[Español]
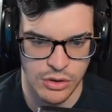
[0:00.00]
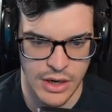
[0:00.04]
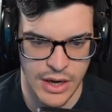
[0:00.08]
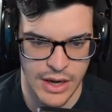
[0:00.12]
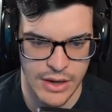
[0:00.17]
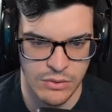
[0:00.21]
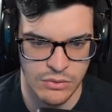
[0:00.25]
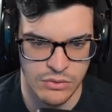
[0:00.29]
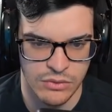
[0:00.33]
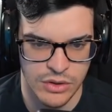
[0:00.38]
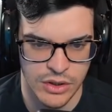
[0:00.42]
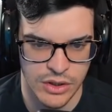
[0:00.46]

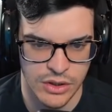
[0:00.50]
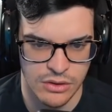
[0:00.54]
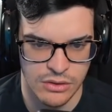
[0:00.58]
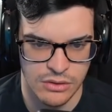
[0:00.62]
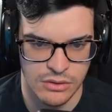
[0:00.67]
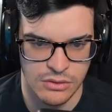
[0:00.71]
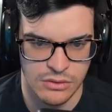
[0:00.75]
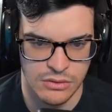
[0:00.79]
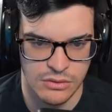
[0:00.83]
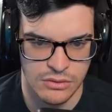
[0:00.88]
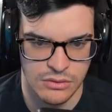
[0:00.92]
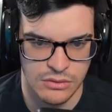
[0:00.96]
cae un tío
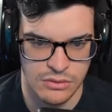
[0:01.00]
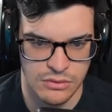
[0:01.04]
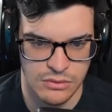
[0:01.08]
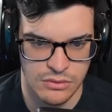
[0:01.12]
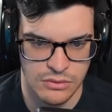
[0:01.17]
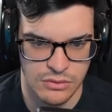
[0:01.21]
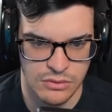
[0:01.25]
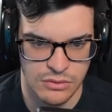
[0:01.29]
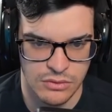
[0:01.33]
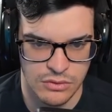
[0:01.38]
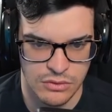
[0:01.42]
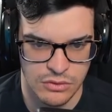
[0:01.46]

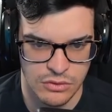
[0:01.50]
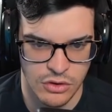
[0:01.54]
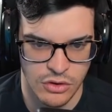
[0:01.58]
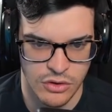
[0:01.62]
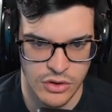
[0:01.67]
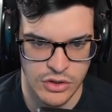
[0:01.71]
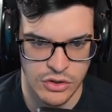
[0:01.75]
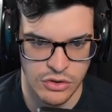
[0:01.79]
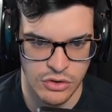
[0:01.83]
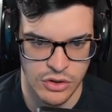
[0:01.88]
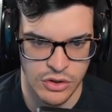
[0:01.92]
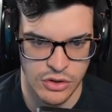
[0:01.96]

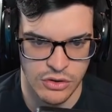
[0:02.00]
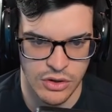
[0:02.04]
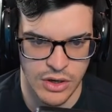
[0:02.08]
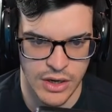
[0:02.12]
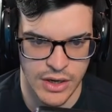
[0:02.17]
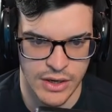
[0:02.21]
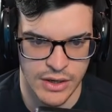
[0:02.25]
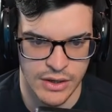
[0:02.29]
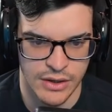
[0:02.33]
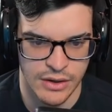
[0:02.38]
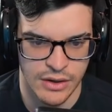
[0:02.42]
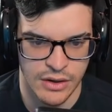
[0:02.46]
donde yo quiero
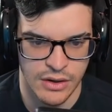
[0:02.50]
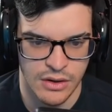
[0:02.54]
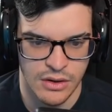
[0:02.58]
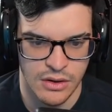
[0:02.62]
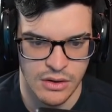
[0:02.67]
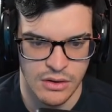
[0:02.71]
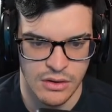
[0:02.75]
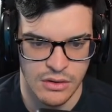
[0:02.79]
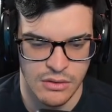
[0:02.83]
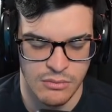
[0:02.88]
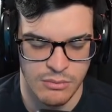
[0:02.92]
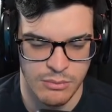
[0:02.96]
caer.
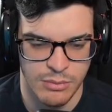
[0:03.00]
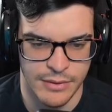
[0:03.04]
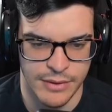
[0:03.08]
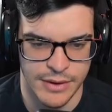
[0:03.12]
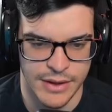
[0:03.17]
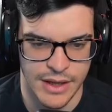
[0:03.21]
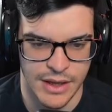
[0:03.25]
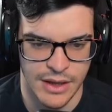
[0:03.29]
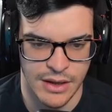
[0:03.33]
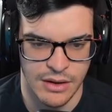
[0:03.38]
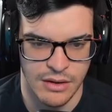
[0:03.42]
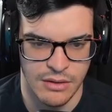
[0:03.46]
¿Por
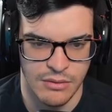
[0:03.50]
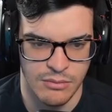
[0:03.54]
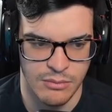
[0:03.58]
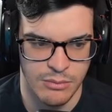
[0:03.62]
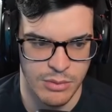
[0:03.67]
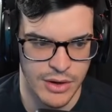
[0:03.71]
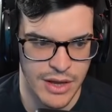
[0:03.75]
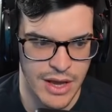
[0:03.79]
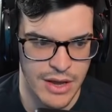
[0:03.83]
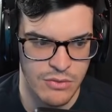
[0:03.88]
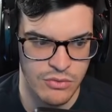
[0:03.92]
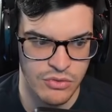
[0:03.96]
qué?
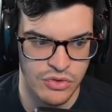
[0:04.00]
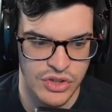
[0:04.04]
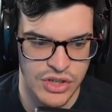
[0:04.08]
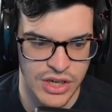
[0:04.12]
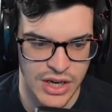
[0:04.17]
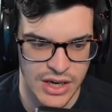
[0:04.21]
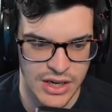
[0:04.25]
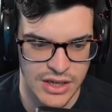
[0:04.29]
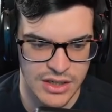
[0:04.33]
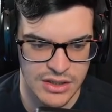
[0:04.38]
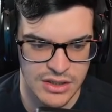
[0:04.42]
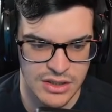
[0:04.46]
Porque hay un
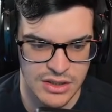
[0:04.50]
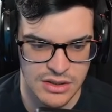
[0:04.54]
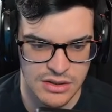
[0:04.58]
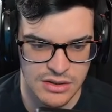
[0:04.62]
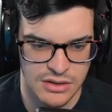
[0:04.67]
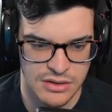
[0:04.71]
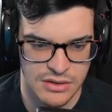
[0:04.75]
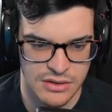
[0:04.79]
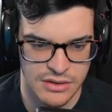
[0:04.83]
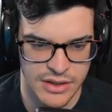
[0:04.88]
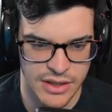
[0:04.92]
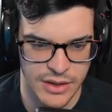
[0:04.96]
challenge
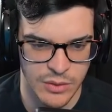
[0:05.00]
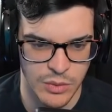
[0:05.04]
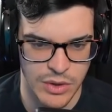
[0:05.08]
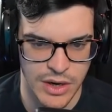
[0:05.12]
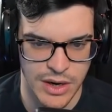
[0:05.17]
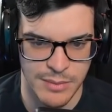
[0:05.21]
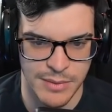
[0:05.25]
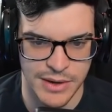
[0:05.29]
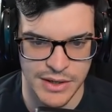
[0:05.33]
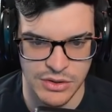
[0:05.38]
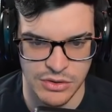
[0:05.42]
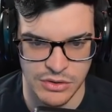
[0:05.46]
de un
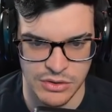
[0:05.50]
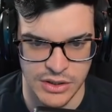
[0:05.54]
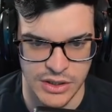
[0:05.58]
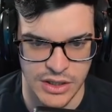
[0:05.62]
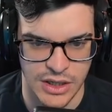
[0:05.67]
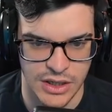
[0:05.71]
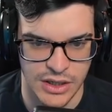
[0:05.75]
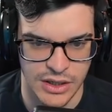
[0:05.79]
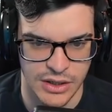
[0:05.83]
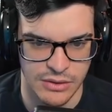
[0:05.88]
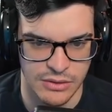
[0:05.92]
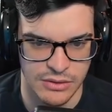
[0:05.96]
arma exótica,
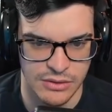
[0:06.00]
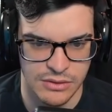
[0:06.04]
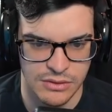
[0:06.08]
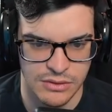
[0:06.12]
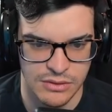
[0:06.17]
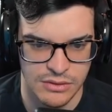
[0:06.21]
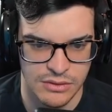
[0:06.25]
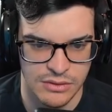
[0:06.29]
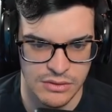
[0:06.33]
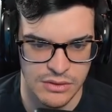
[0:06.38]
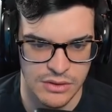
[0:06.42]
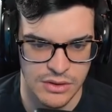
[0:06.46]
creo.
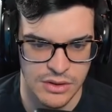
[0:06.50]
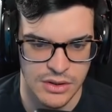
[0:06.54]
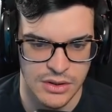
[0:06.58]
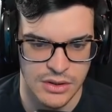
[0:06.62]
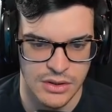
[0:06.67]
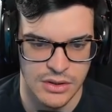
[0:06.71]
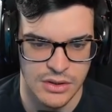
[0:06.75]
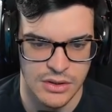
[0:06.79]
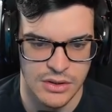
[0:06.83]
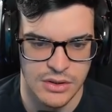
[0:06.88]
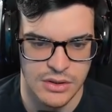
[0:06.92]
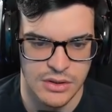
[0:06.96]

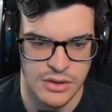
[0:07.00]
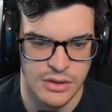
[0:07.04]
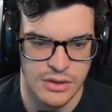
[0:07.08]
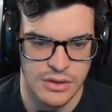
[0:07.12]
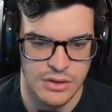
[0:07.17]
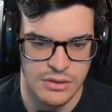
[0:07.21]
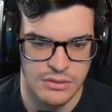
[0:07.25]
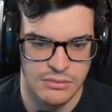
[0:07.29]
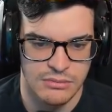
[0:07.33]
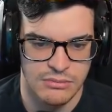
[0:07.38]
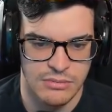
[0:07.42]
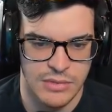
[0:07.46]

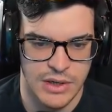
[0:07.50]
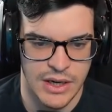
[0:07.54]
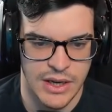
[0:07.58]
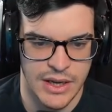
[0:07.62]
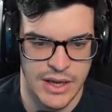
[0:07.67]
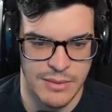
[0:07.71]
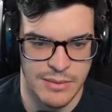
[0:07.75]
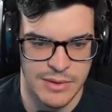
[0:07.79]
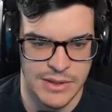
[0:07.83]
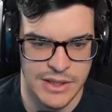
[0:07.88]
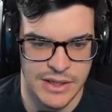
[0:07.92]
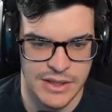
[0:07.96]
Vale, hay
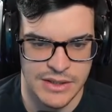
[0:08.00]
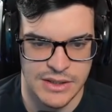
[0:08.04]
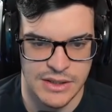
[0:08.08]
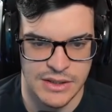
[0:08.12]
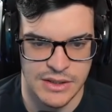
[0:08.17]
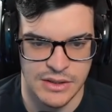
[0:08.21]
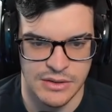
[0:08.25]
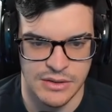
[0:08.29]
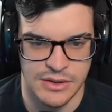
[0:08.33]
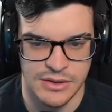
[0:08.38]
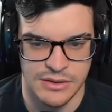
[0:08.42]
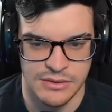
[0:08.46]
que matar a este
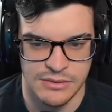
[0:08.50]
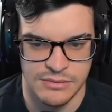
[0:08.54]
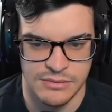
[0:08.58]
tío, ¿eh?